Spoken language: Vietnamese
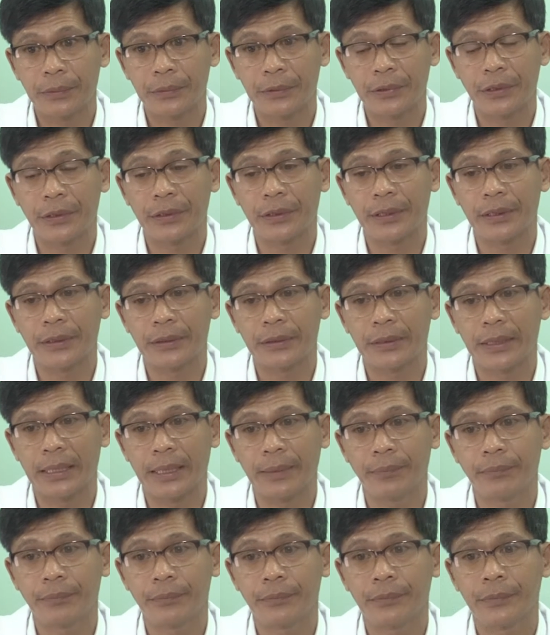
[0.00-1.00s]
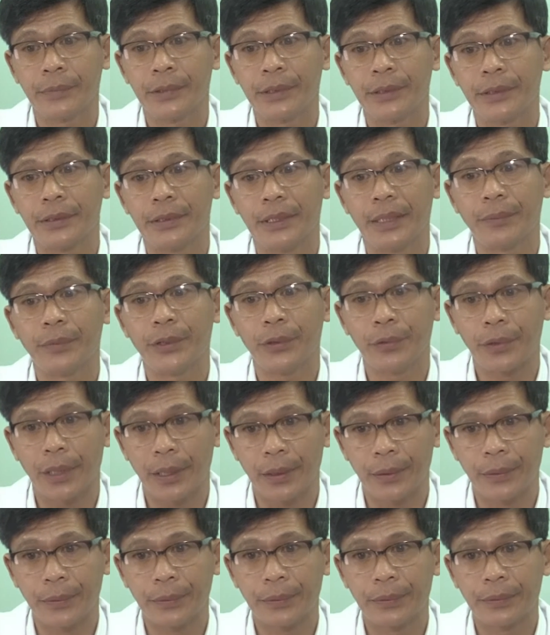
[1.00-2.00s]
do nó giảm giảm tiêu
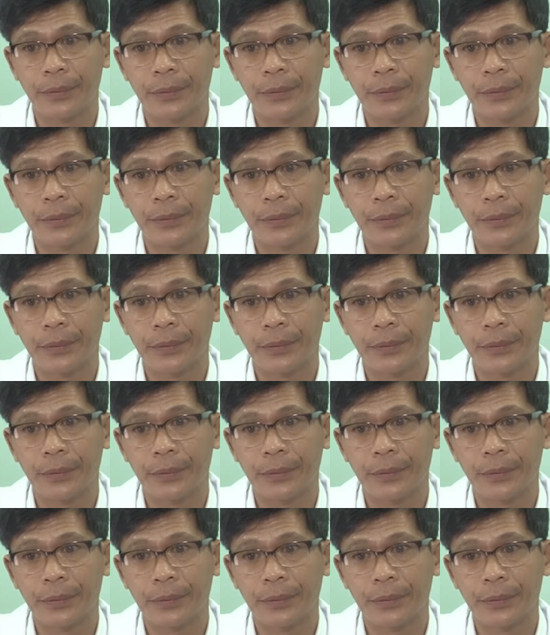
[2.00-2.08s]
cầu